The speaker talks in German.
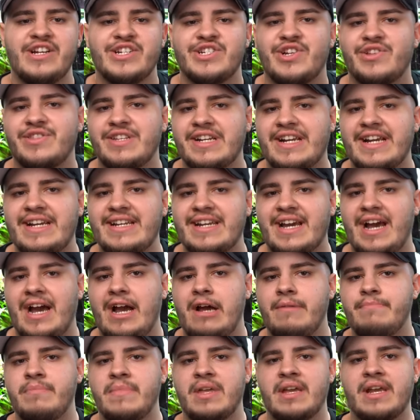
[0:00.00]
Schaut da gerne
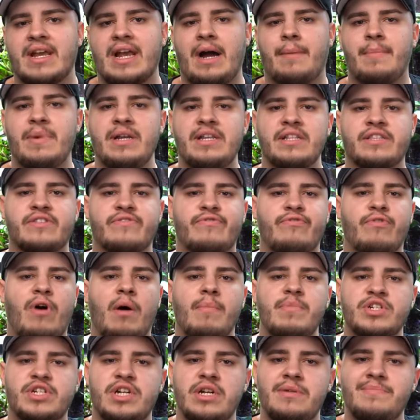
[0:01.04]
rein. Kann man jetzt
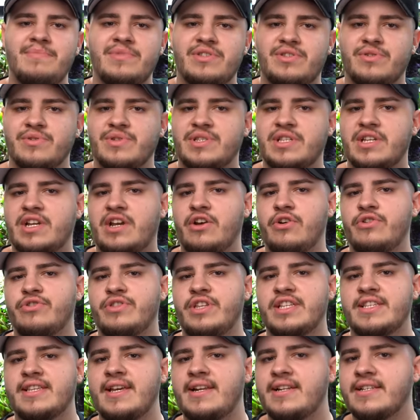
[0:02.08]
vorbestellen, beziehungsweise könnte
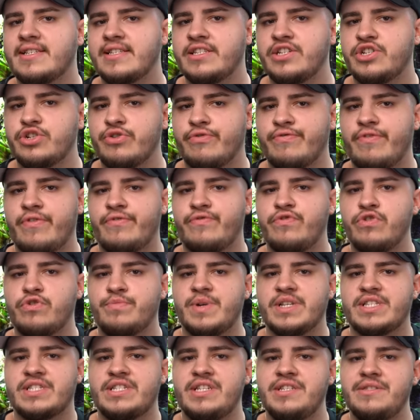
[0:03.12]
es sein, dass sie schon
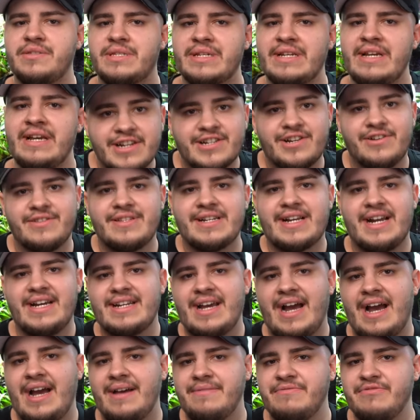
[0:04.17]
verfügbar sind. Schaut da gerne
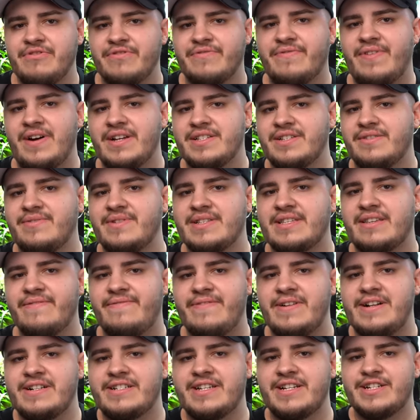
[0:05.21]
rein und falls euch was
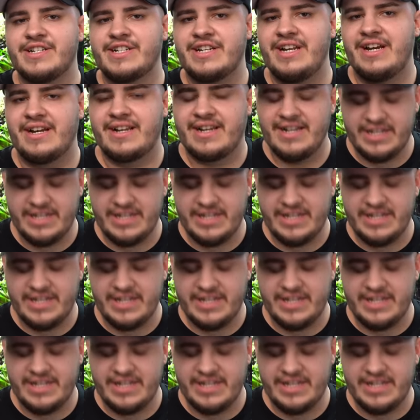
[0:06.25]
gefällt, dann schlagt